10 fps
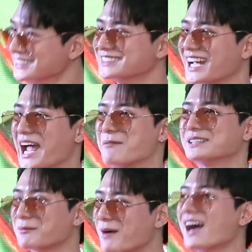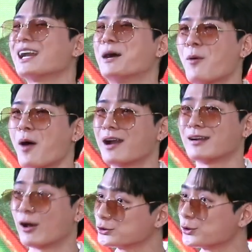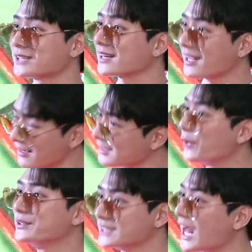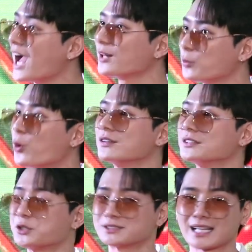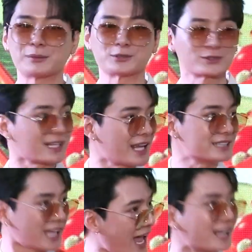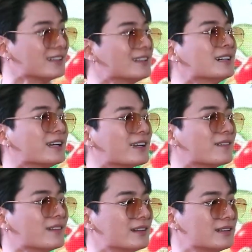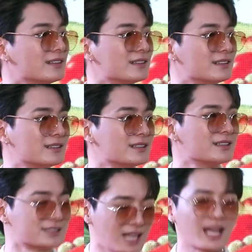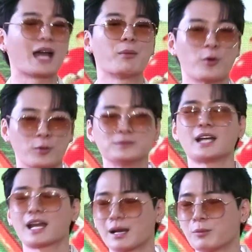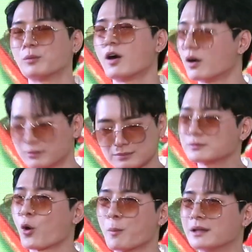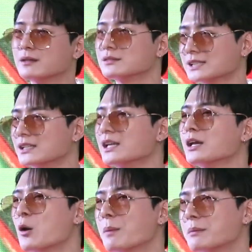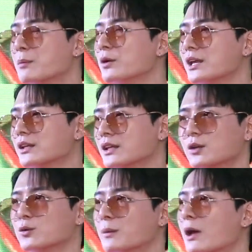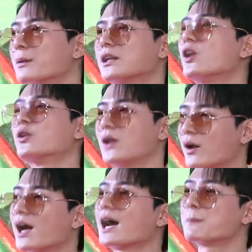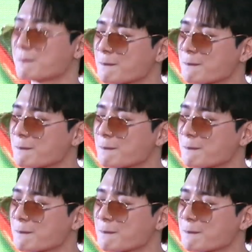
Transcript: ใจหายมาสักพักแล้วเพราะว่าเราโซตัสแค่เรื่องเดียวจริงๆนะทุกคนโซตัสกับโซตัสเอสแค่นั้นเลยใใช่ครับผมใช่ครับผมก็คงเป็นสิ่งที่คงเป็นเมมโมรีที่อยู่กับเราไปตลอดอยู่แล้วล่ะครับ